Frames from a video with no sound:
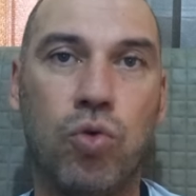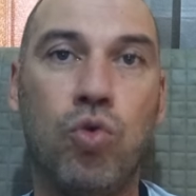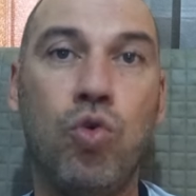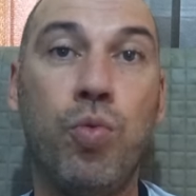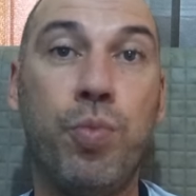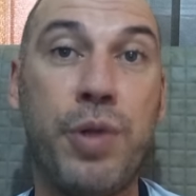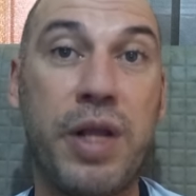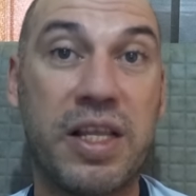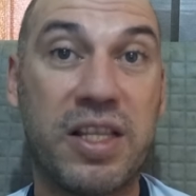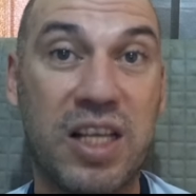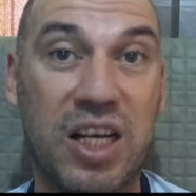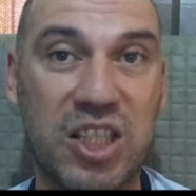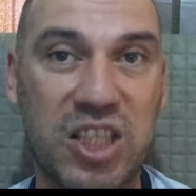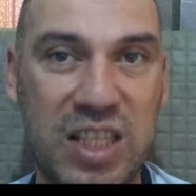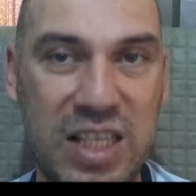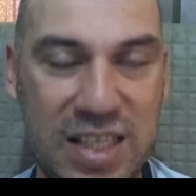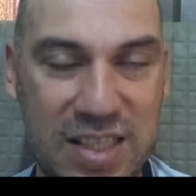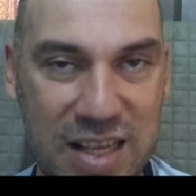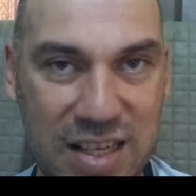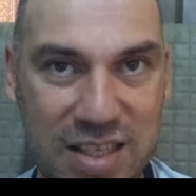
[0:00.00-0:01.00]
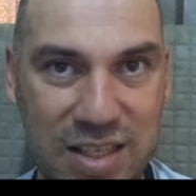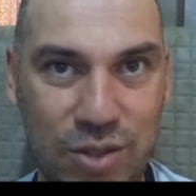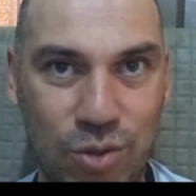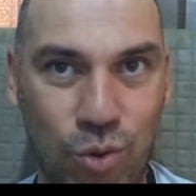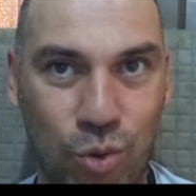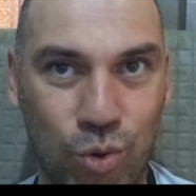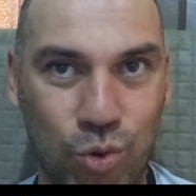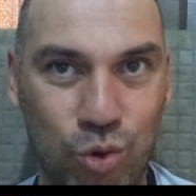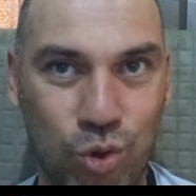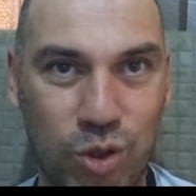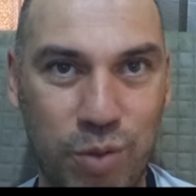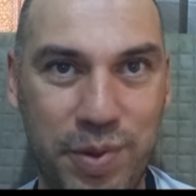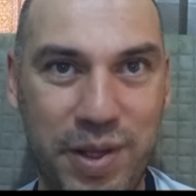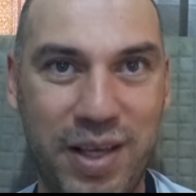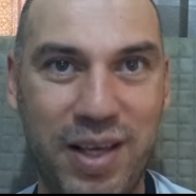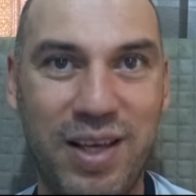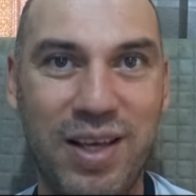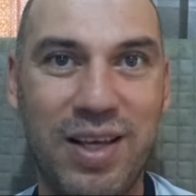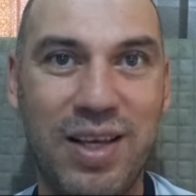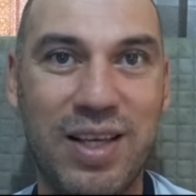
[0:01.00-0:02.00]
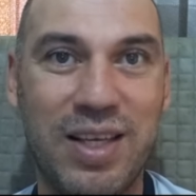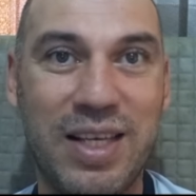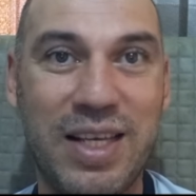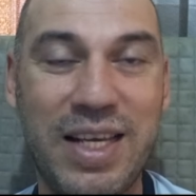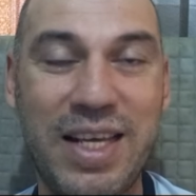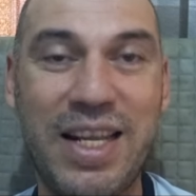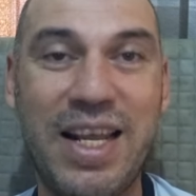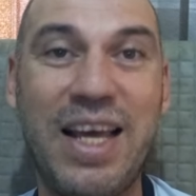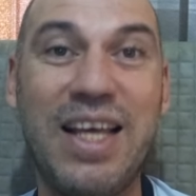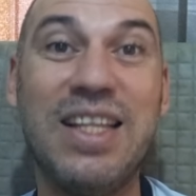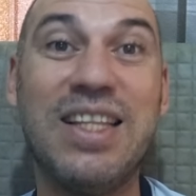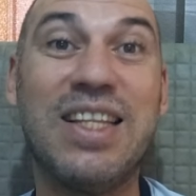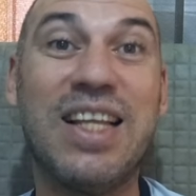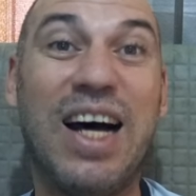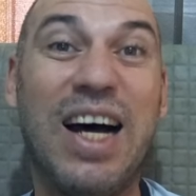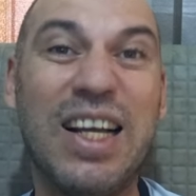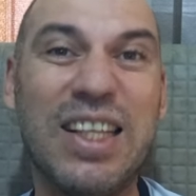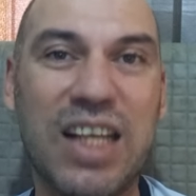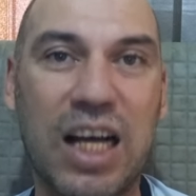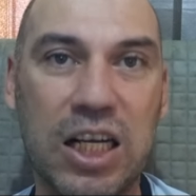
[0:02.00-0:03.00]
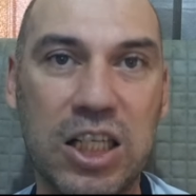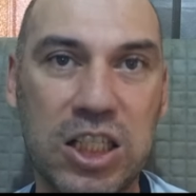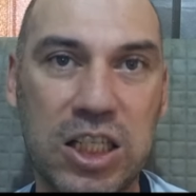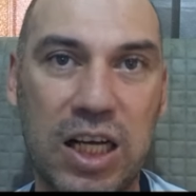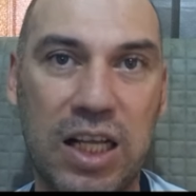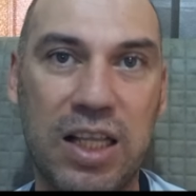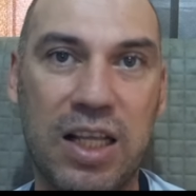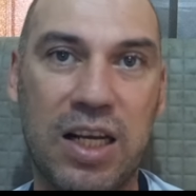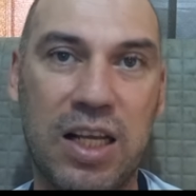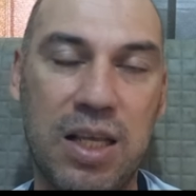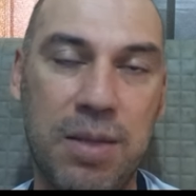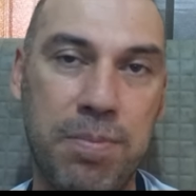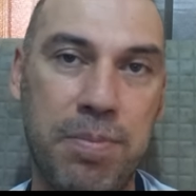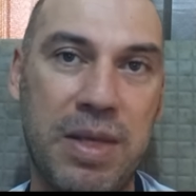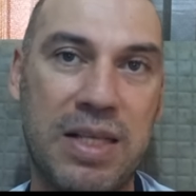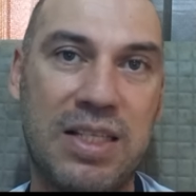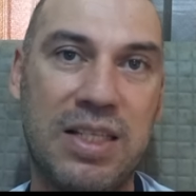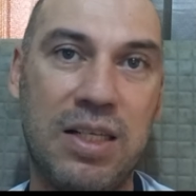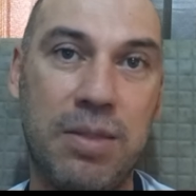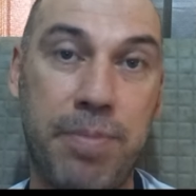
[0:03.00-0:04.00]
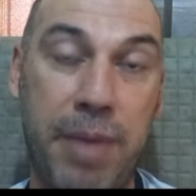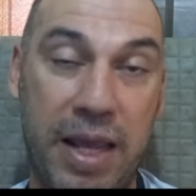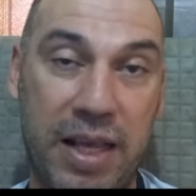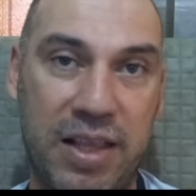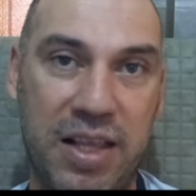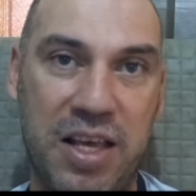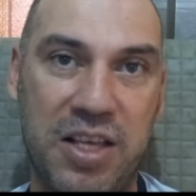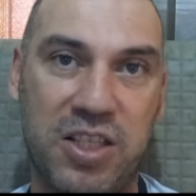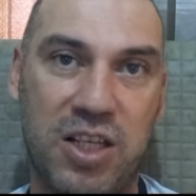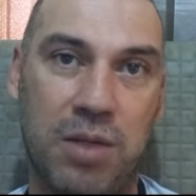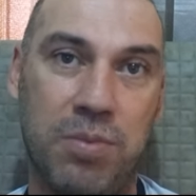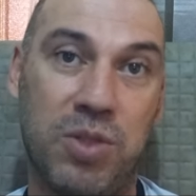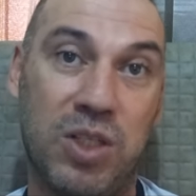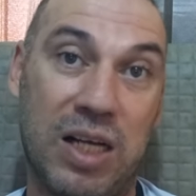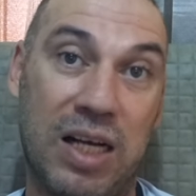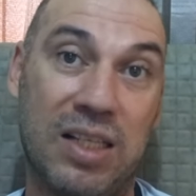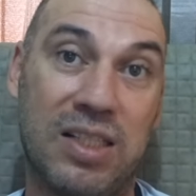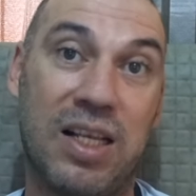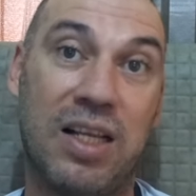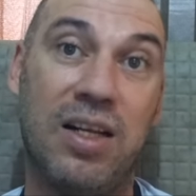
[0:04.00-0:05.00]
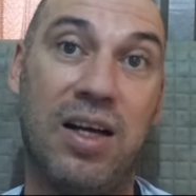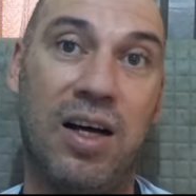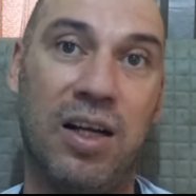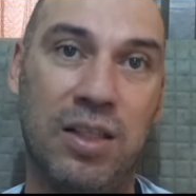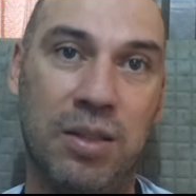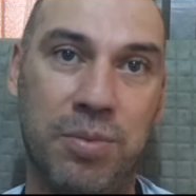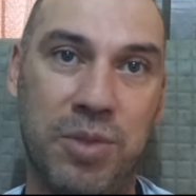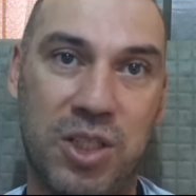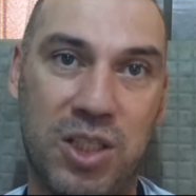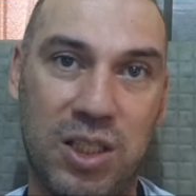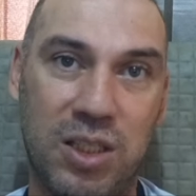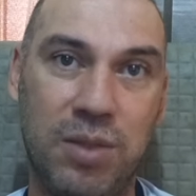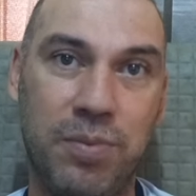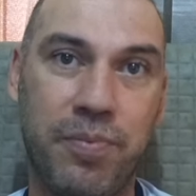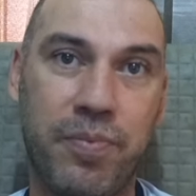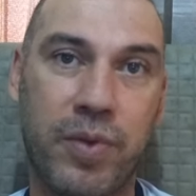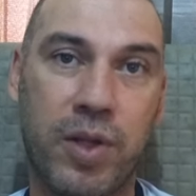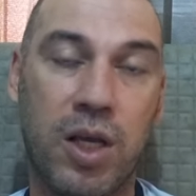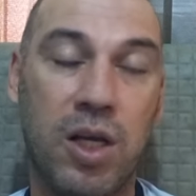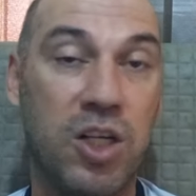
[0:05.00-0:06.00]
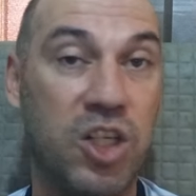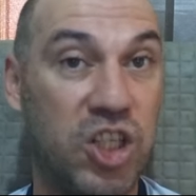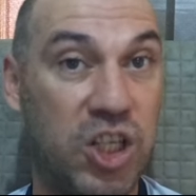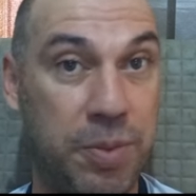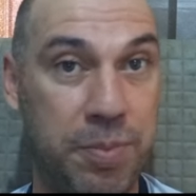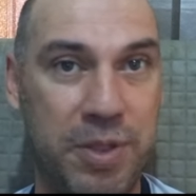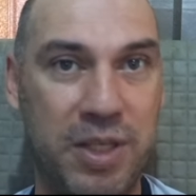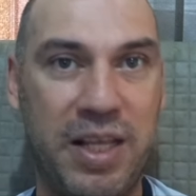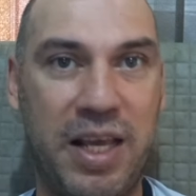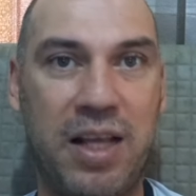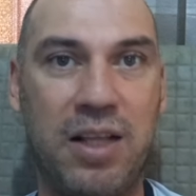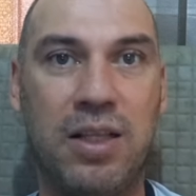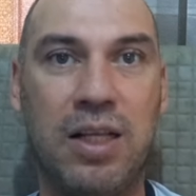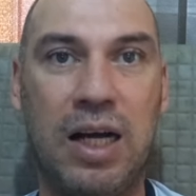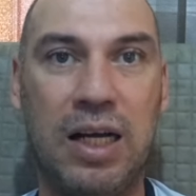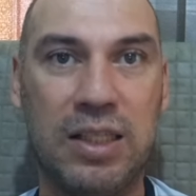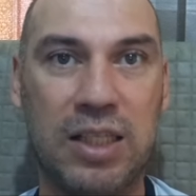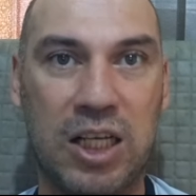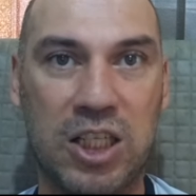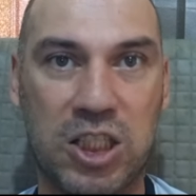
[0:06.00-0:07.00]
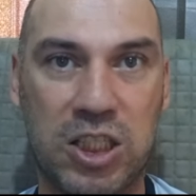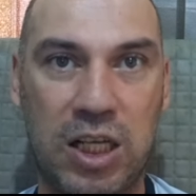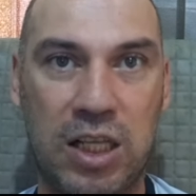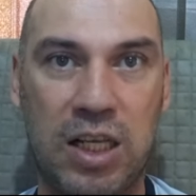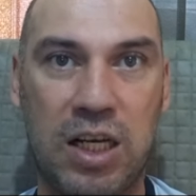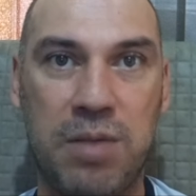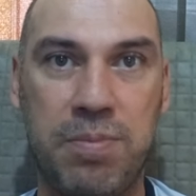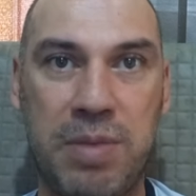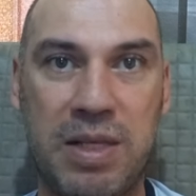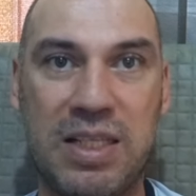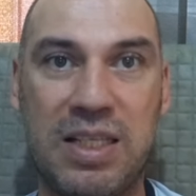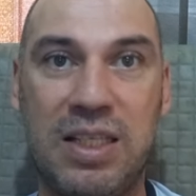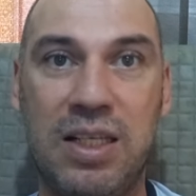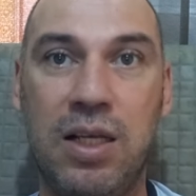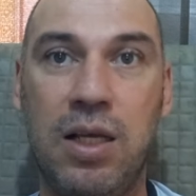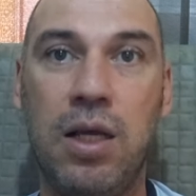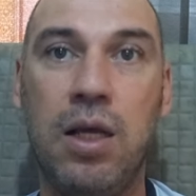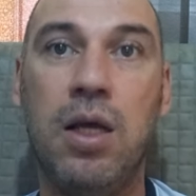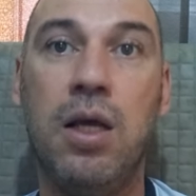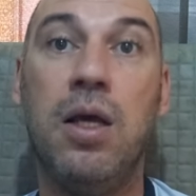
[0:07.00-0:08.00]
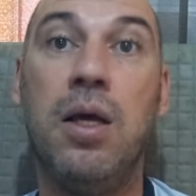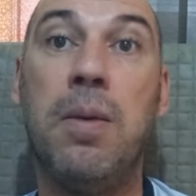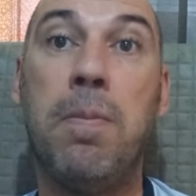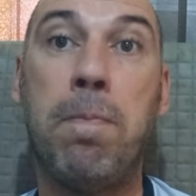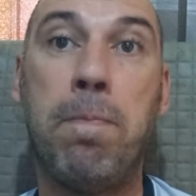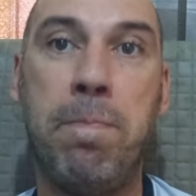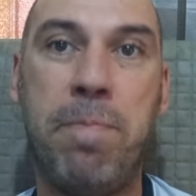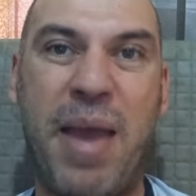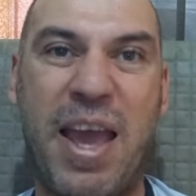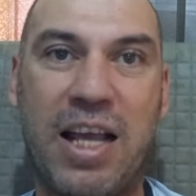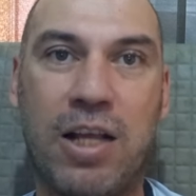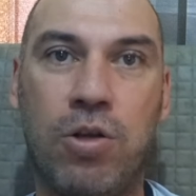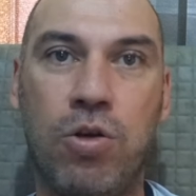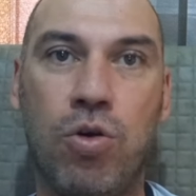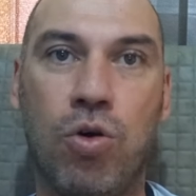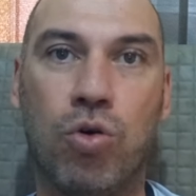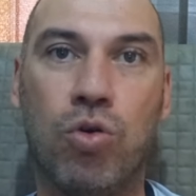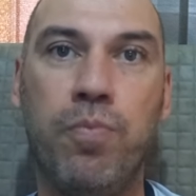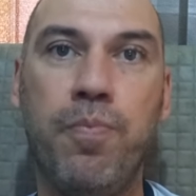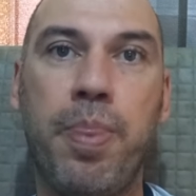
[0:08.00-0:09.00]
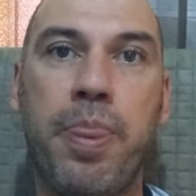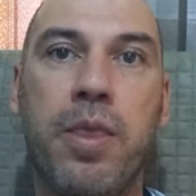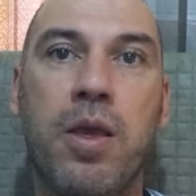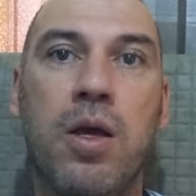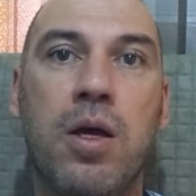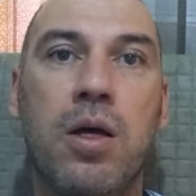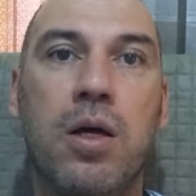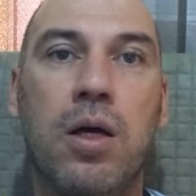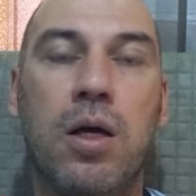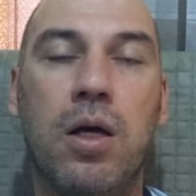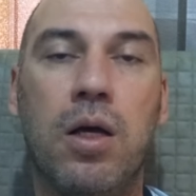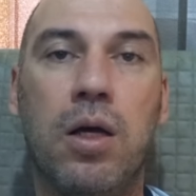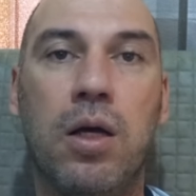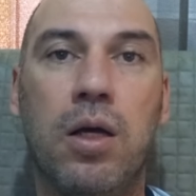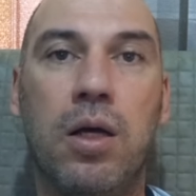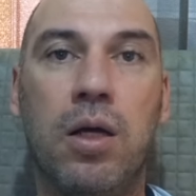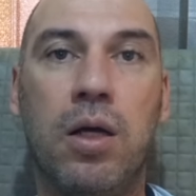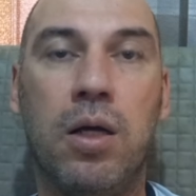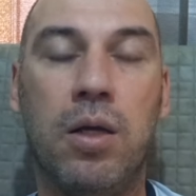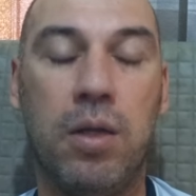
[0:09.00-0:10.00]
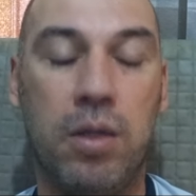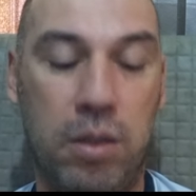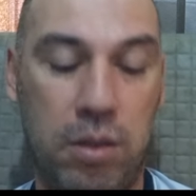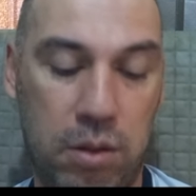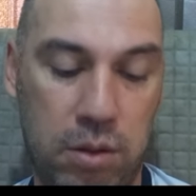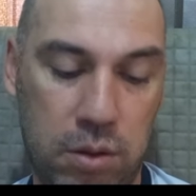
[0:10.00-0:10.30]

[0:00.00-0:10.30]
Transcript: gübre taş hissesinde olduğu gibi yine daha da aşağılara inmesini bekleyeceğim şahsen alım için. Şimdi değil daha da aşağılara inmesini bekliyorum. Ee,